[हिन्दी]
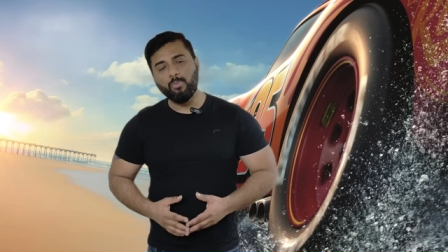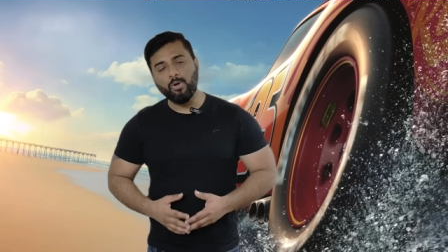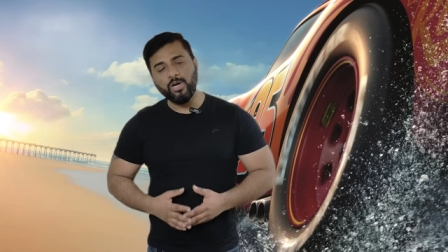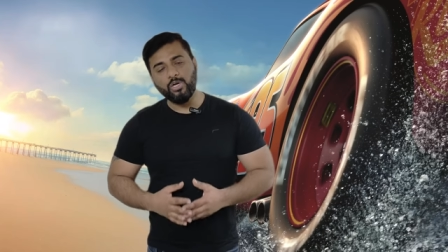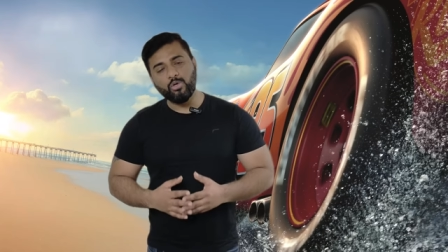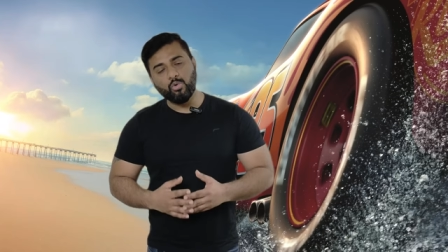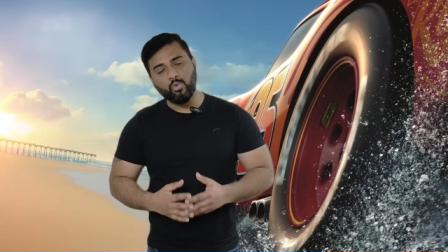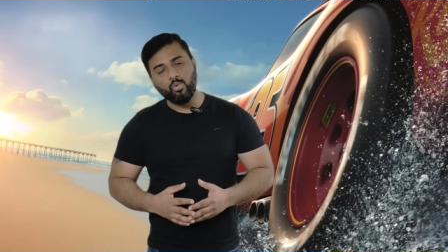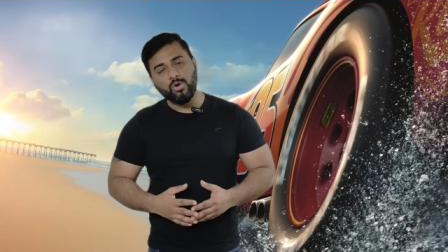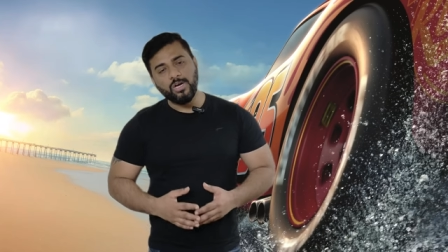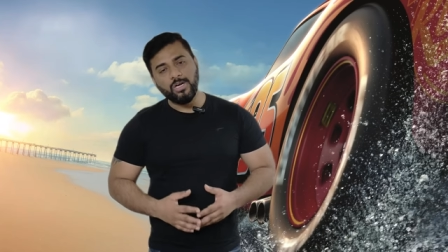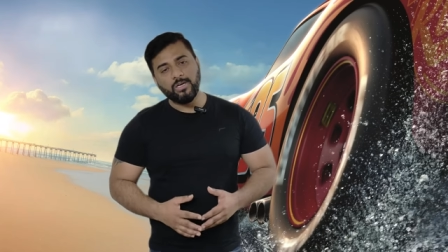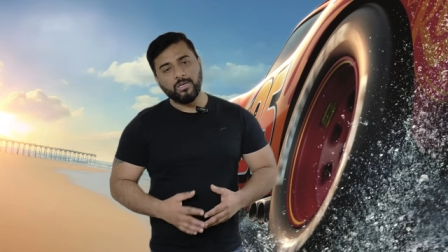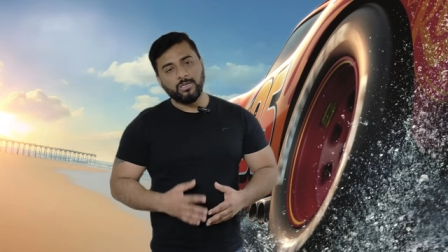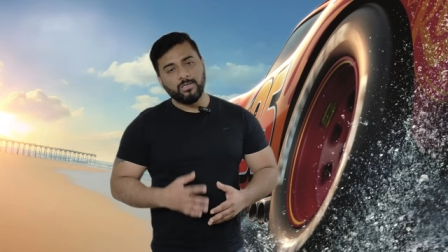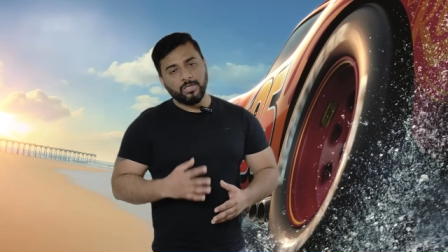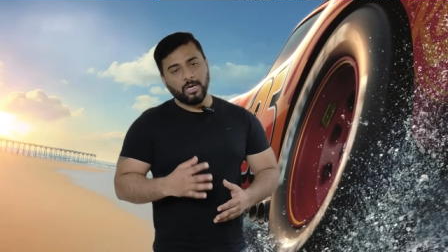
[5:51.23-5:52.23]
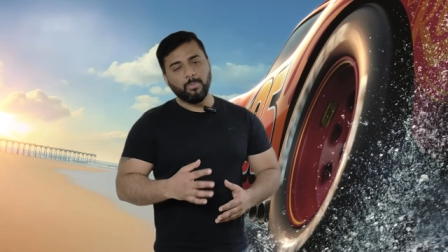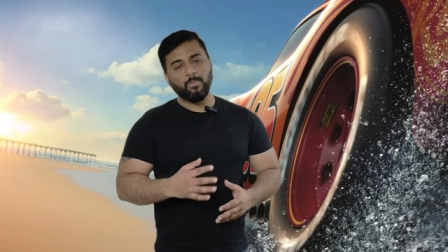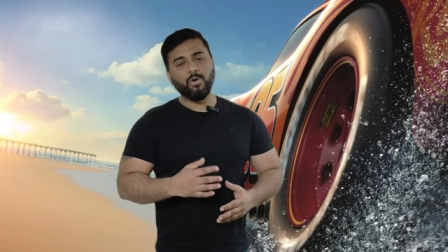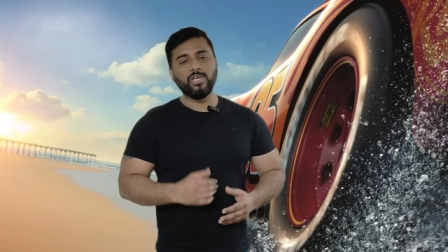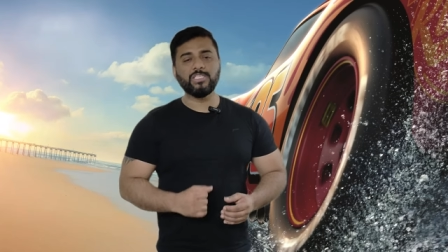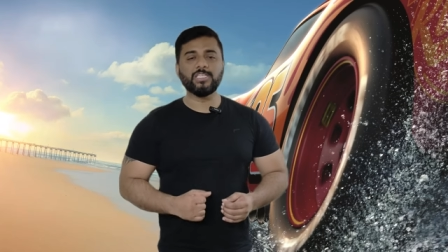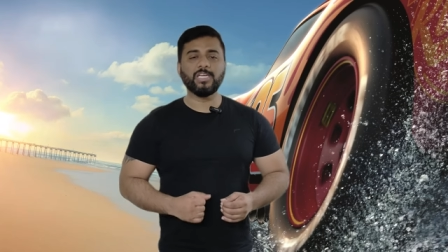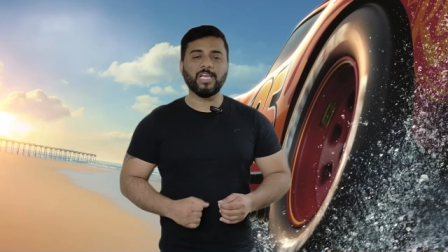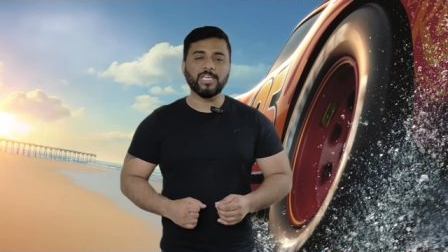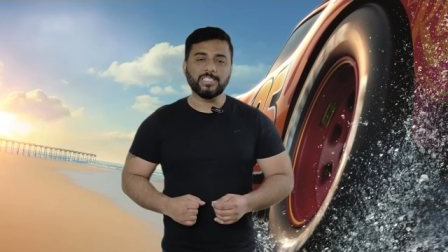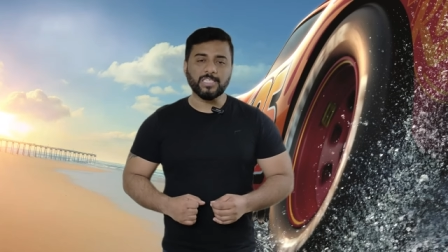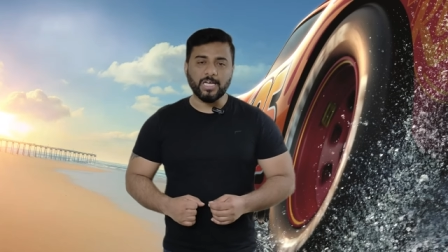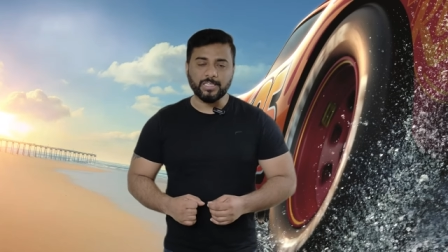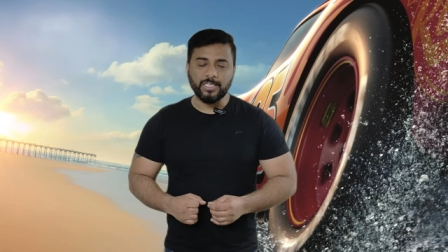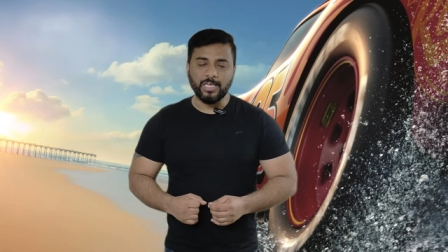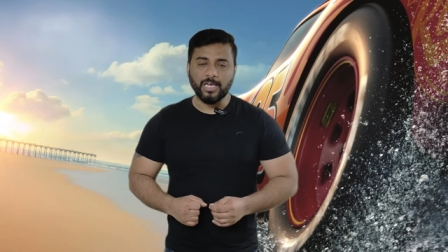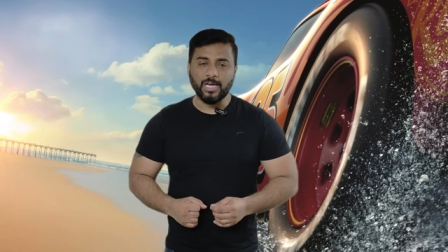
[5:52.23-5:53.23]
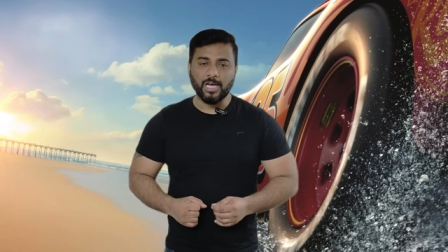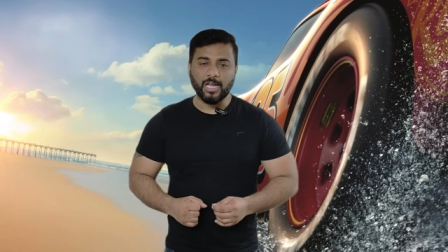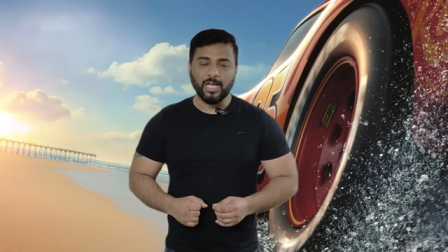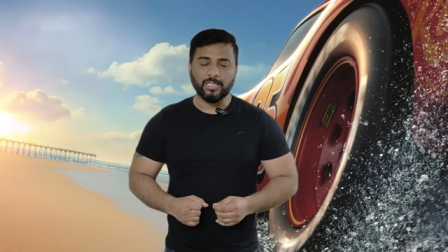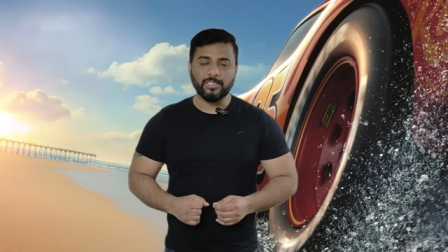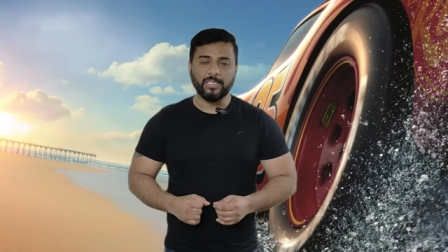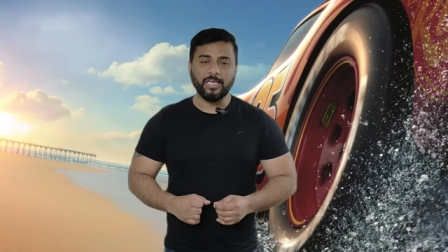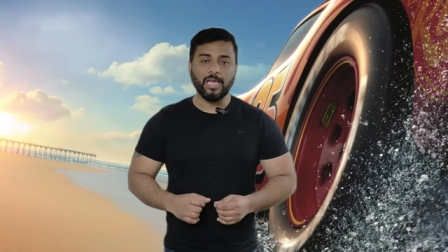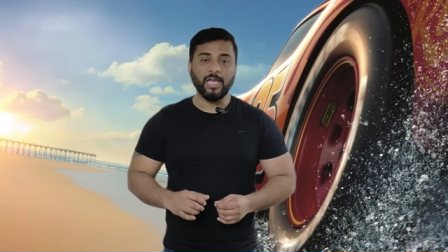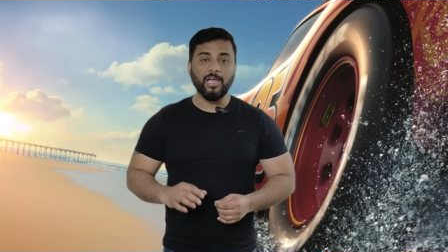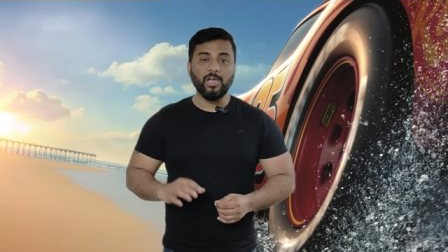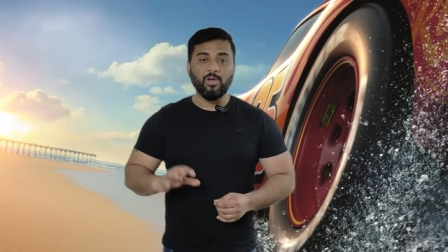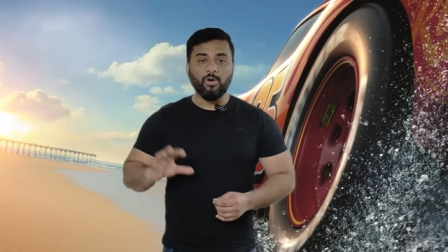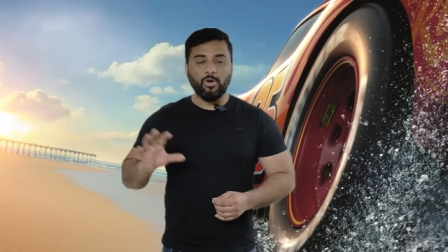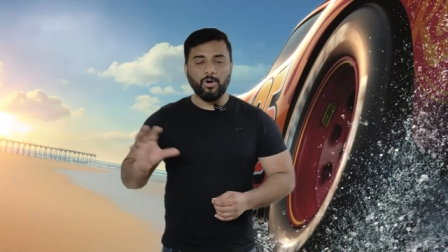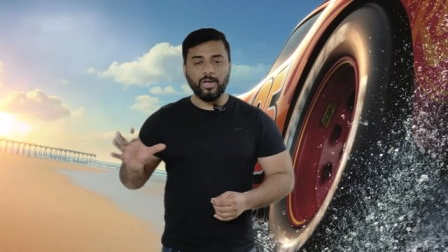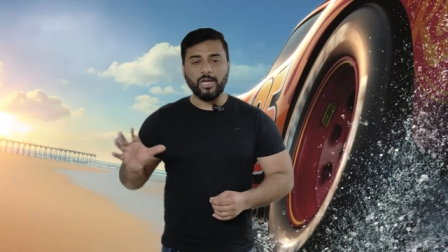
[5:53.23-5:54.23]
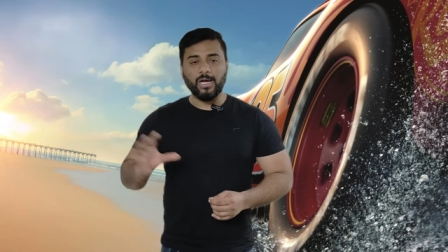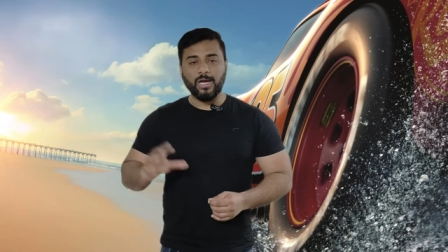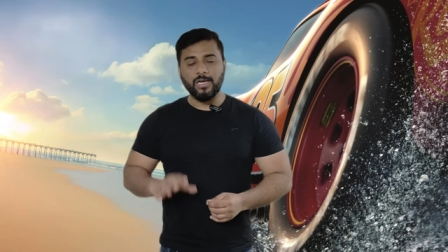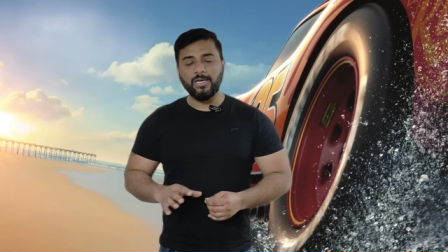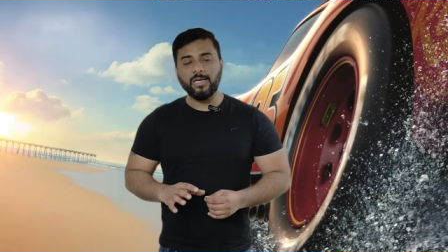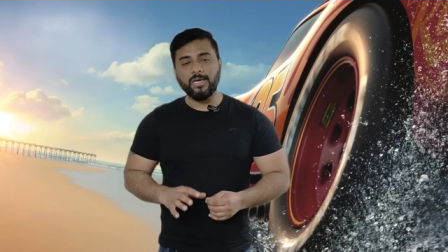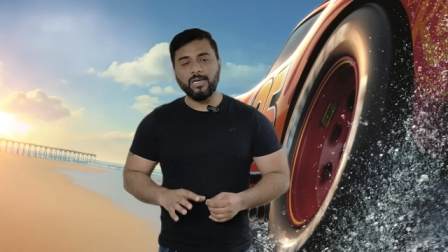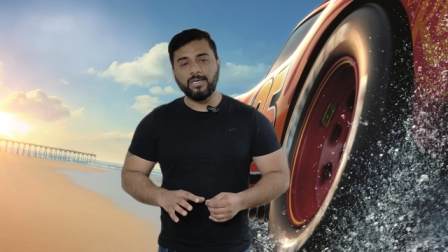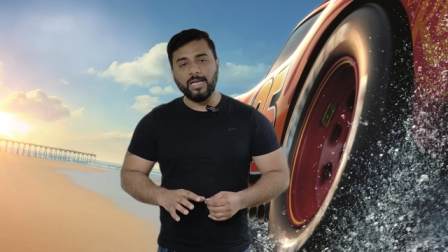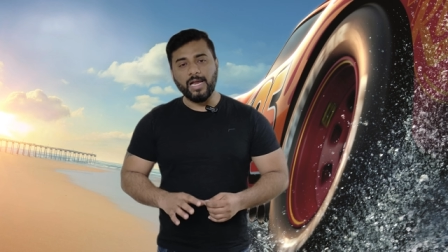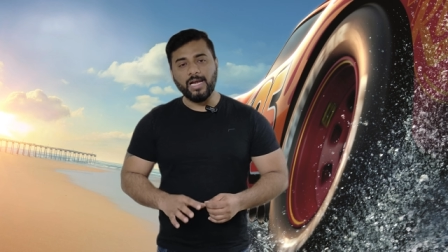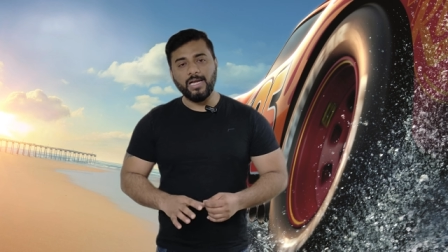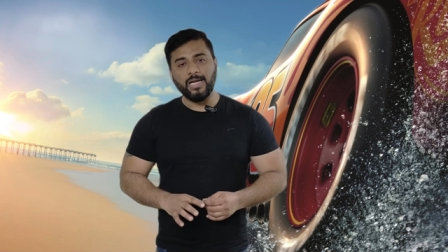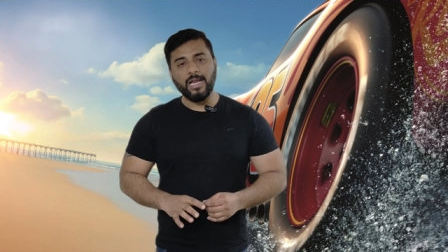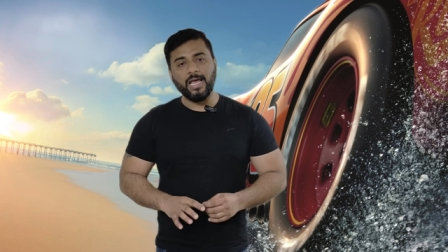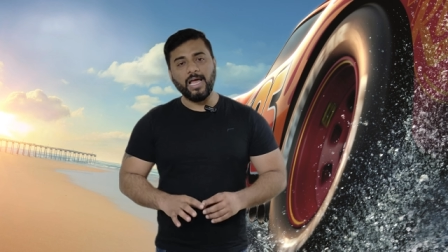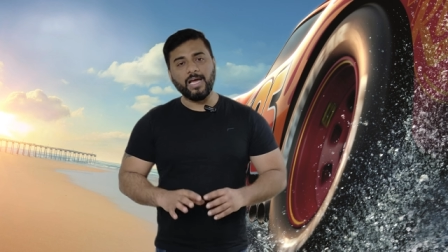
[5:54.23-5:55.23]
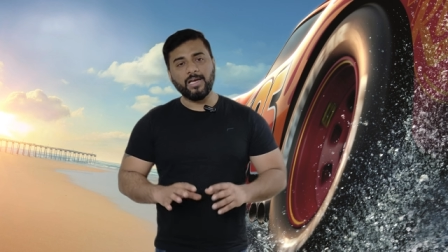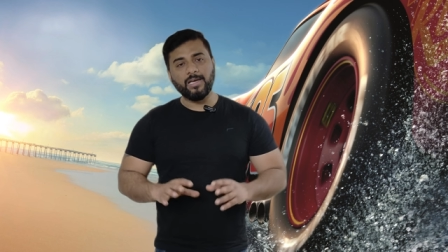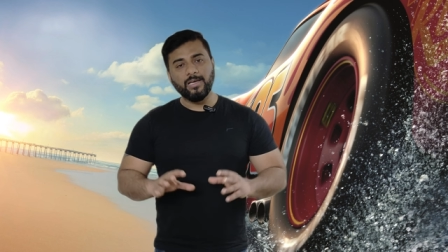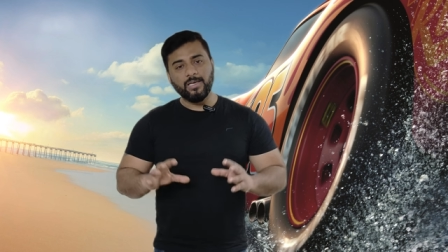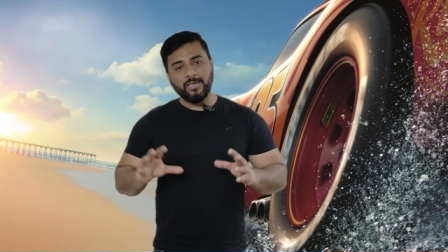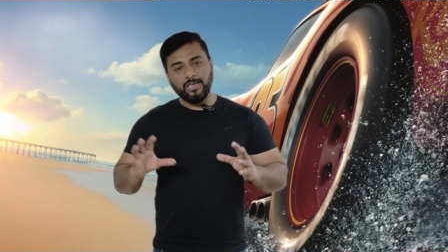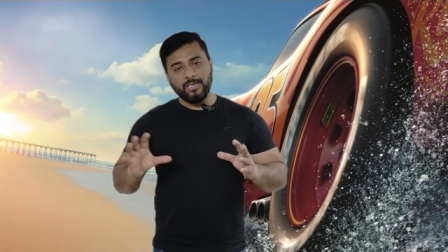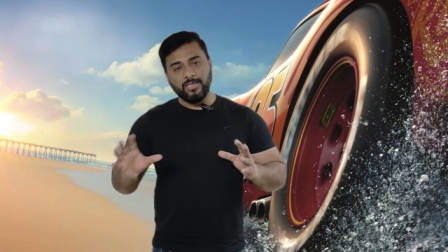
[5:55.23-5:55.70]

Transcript: 1.2 लीटर टर्बो इंजन के साथ ये कार आती है और अंडर 10 लाख